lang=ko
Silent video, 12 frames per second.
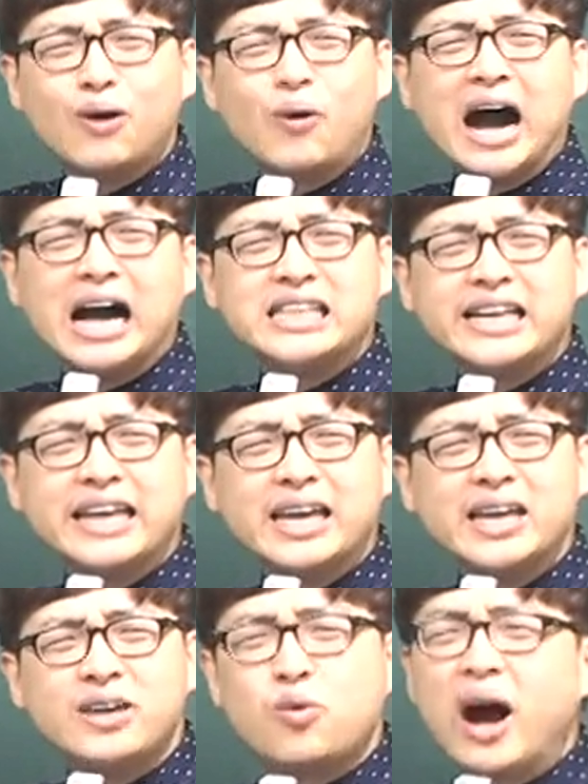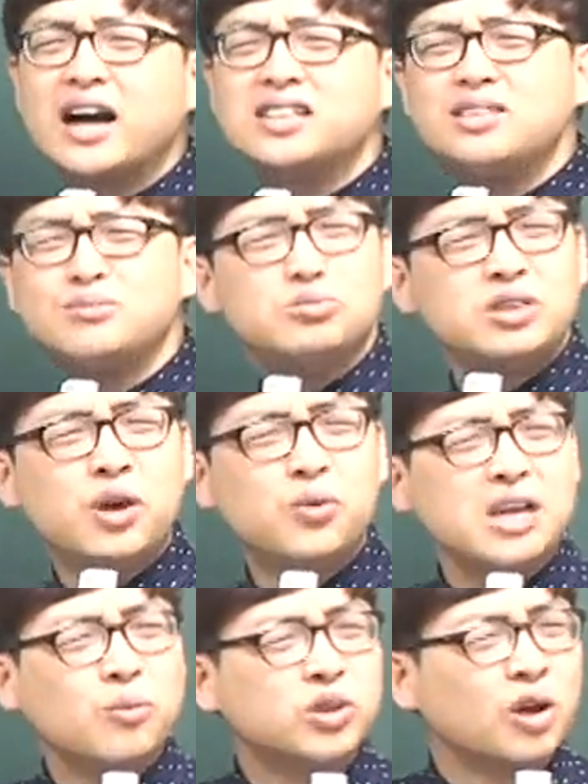과학 얘기. 이 과학
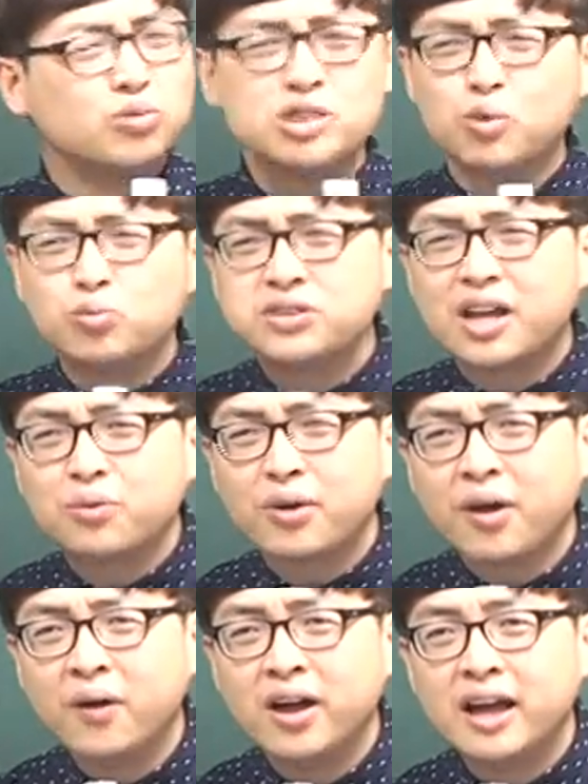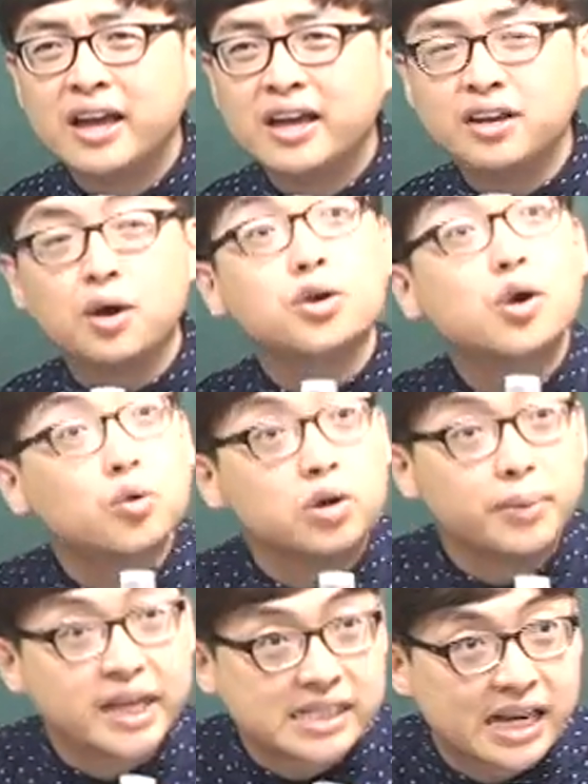내용 이해 못하면 문제 못 푼다고요?
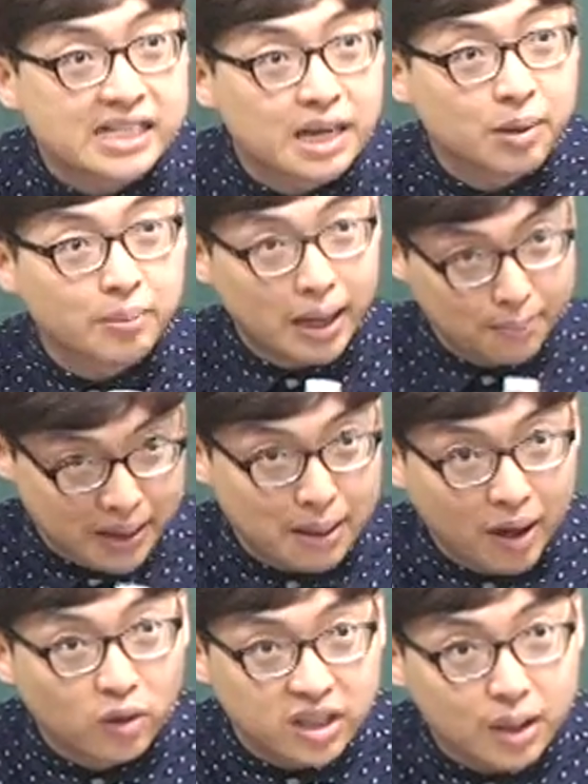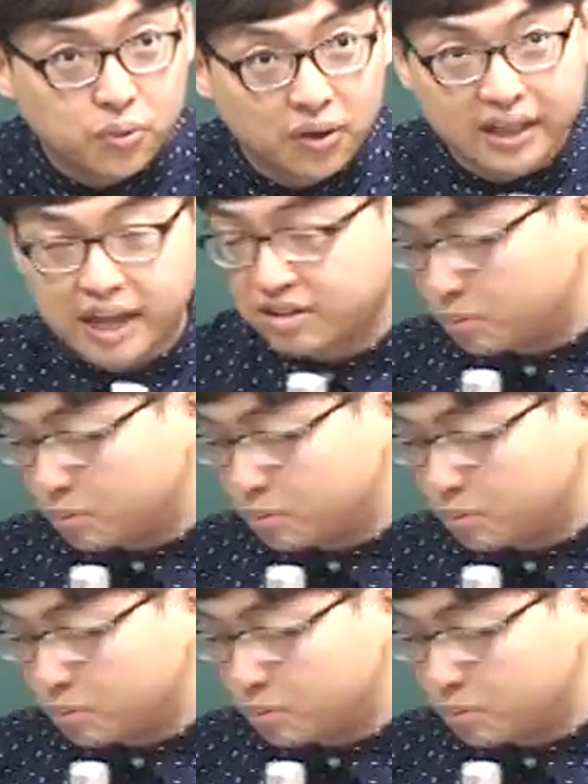연결고리만 잘 잡아봐. 봐봐 어떻게 풀었나